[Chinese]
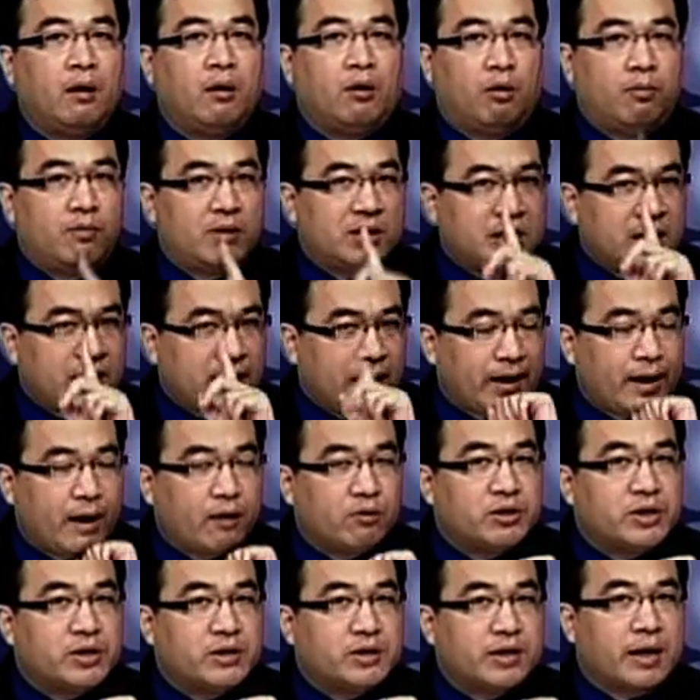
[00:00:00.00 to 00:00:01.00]
我们先来了
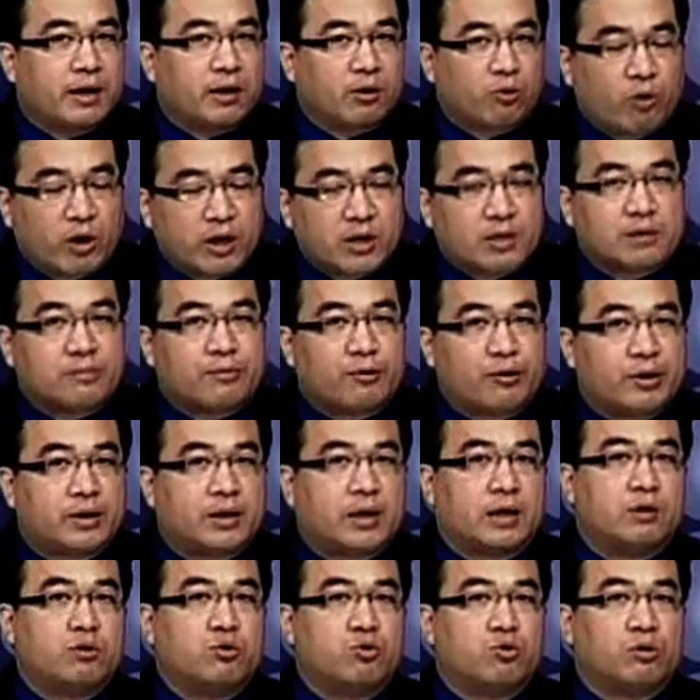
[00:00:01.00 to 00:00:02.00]
解一下你为什么会
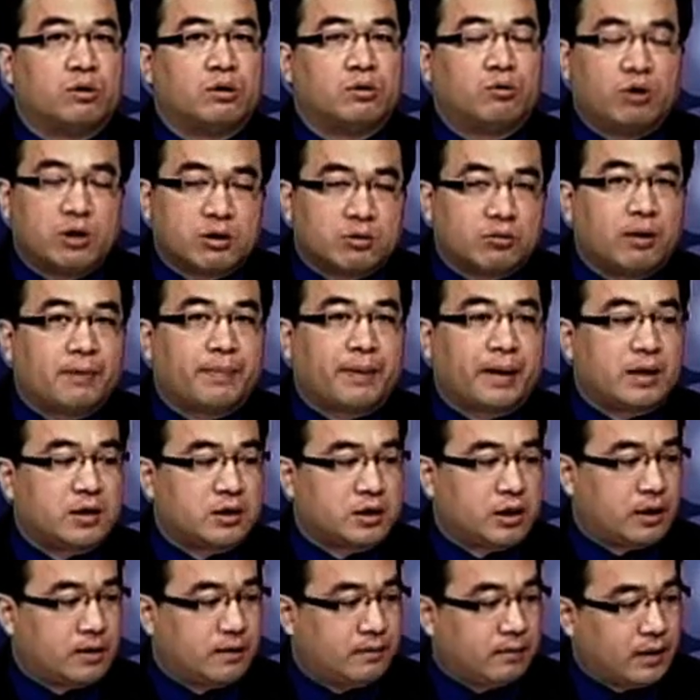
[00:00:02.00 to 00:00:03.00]
停损，为什么会赔钱。